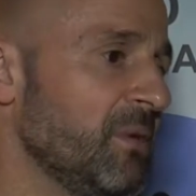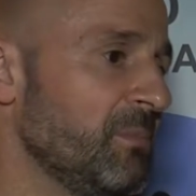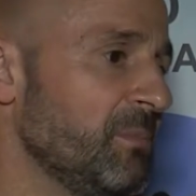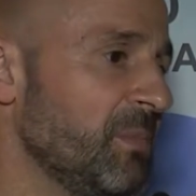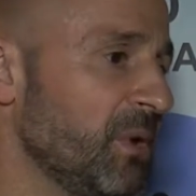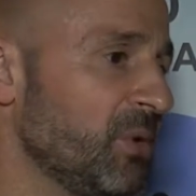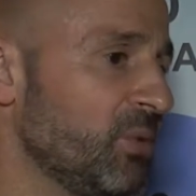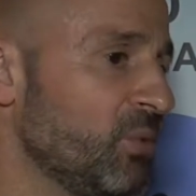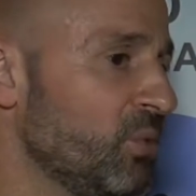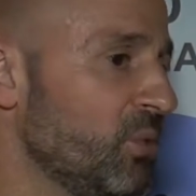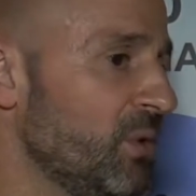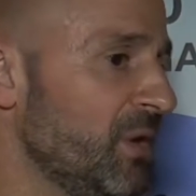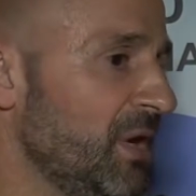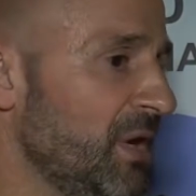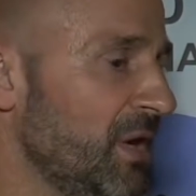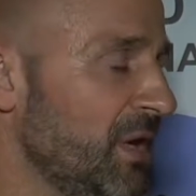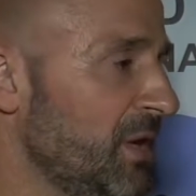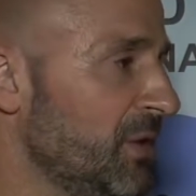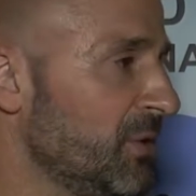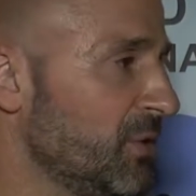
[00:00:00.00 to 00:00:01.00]
per
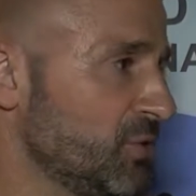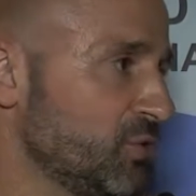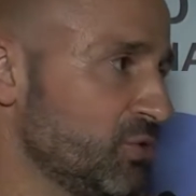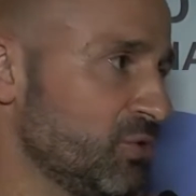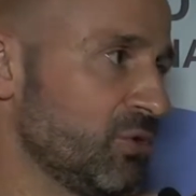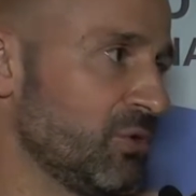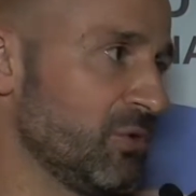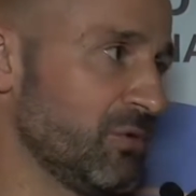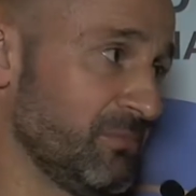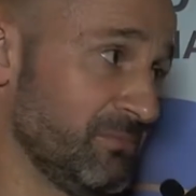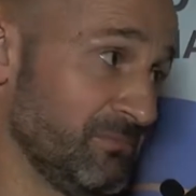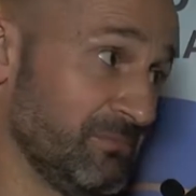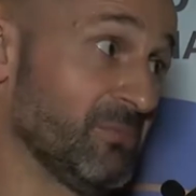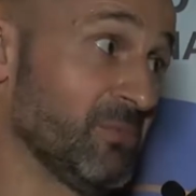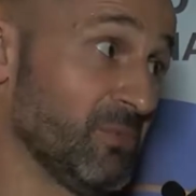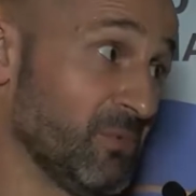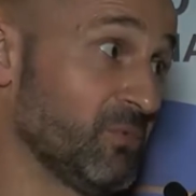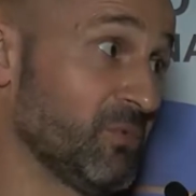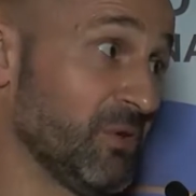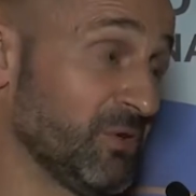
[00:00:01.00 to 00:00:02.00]
cui il nostro,
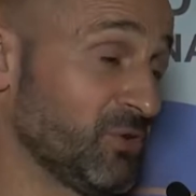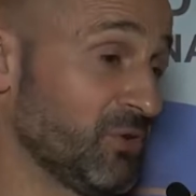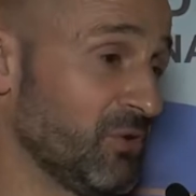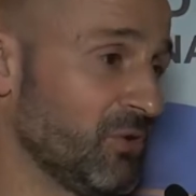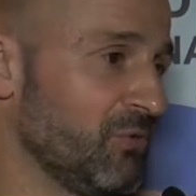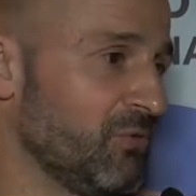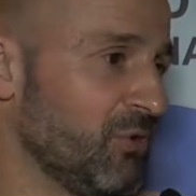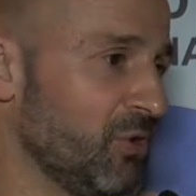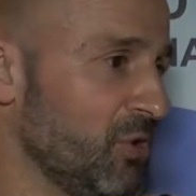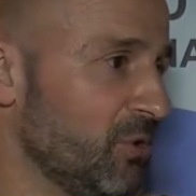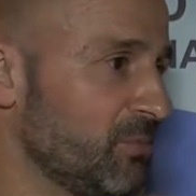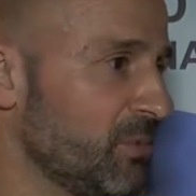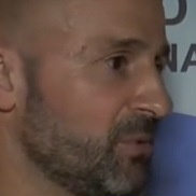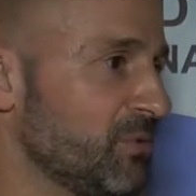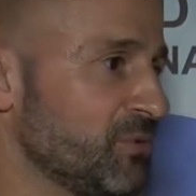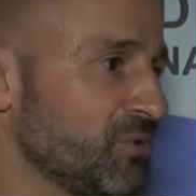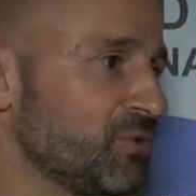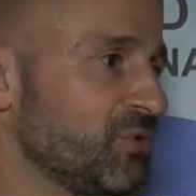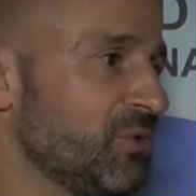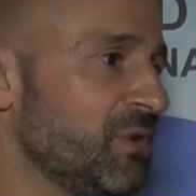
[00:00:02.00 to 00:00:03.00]
questo lo voglio
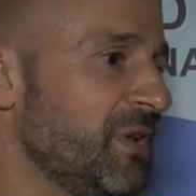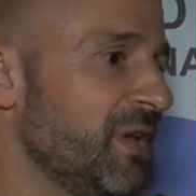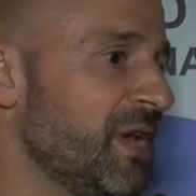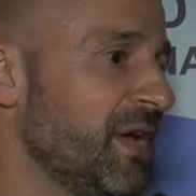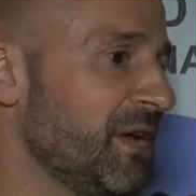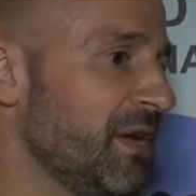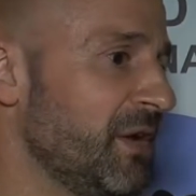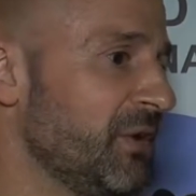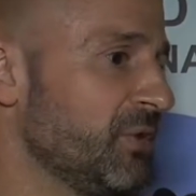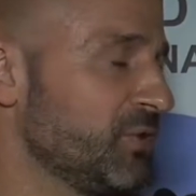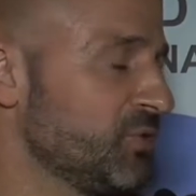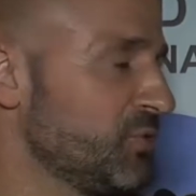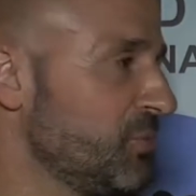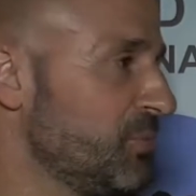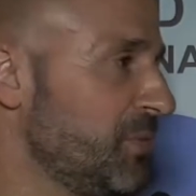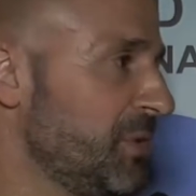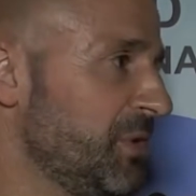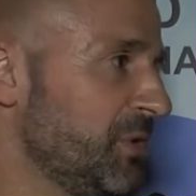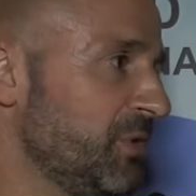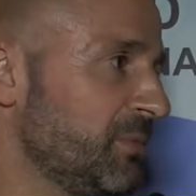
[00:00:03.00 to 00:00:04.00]
proprio sottolineare, il nostro
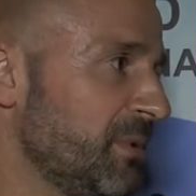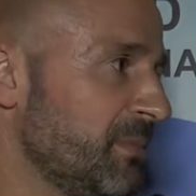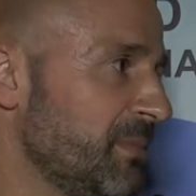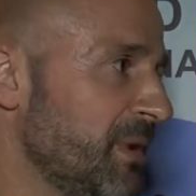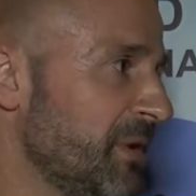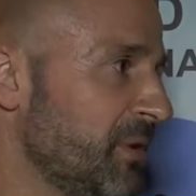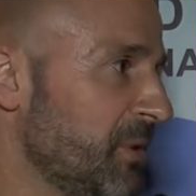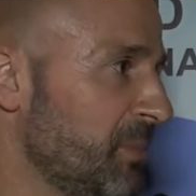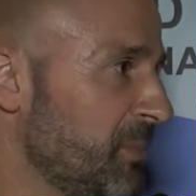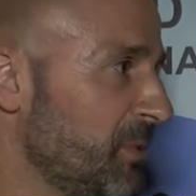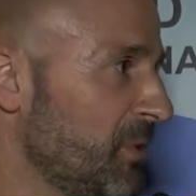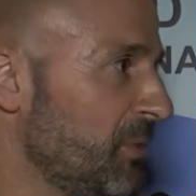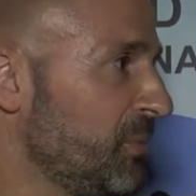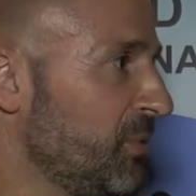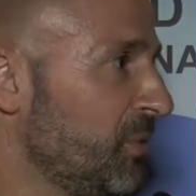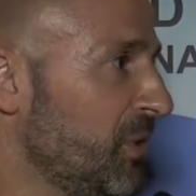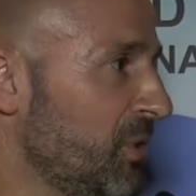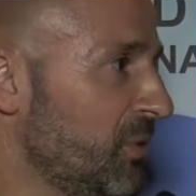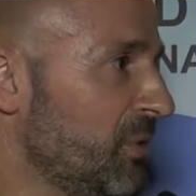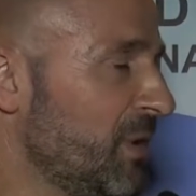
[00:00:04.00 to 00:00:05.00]
obiettivo primario è
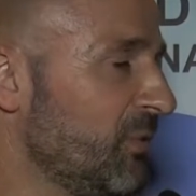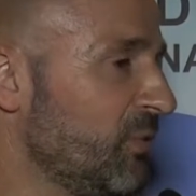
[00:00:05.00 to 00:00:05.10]
proprio ecco,